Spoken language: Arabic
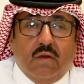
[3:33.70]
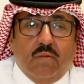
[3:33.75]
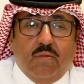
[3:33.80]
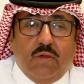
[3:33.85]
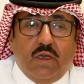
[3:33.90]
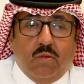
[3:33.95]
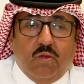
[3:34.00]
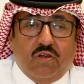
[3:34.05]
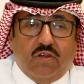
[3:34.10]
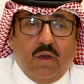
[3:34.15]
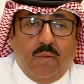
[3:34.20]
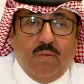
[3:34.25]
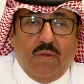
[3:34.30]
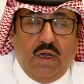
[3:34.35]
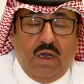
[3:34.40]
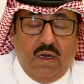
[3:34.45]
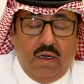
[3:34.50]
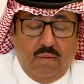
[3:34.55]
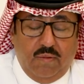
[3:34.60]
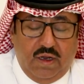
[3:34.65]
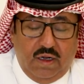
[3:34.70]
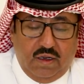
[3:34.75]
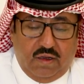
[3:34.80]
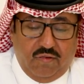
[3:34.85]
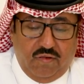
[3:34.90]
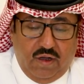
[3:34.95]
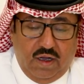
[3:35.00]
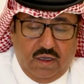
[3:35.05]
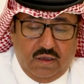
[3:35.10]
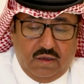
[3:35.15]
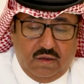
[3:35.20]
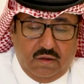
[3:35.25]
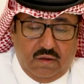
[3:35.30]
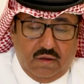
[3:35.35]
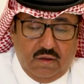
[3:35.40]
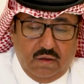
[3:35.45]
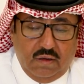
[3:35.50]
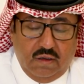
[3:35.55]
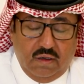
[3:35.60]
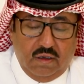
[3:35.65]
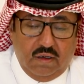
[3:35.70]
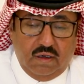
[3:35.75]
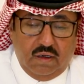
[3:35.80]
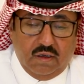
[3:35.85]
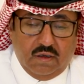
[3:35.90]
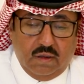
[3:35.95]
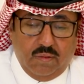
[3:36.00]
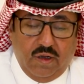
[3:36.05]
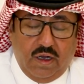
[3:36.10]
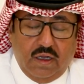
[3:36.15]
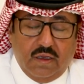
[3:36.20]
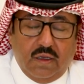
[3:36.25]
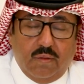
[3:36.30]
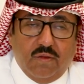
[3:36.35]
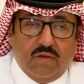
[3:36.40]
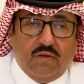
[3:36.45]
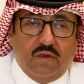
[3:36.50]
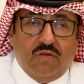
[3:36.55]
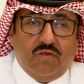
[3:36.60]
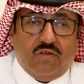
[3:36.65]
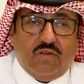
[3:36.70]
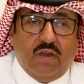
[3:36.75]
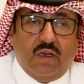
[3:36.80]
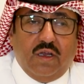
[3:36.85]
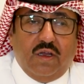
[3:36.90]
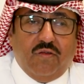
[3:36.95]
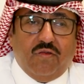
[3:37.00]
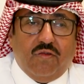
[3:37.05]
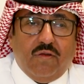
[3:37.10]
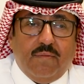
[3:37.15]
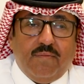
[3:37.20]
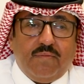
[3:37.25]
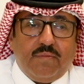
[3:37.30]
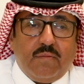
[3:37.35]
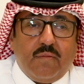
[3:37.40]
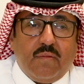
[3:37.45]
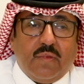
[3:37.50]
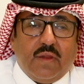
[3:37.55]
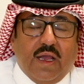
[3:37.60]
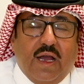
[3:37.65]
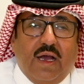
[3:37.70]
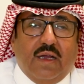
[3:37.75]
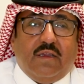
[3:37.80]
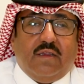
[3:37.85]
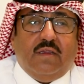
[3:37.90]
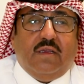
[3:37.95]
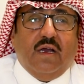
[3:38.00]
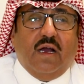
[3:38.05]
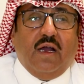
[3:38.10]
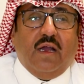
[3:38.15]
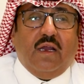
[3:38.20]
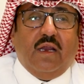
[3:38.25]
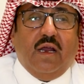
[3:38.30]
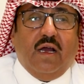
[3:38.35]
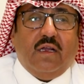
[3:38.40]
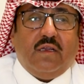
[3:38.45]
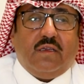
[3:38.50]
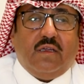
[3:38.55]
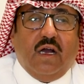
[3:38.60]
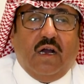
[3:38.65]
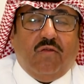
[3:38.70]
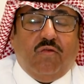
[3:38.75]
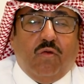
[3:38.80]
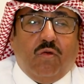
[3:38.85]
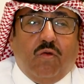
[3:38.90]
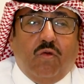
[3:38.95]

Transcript: من مجمع الملك فهد آه، لطباعة المصحف الشريف أدى إلى أن تهفو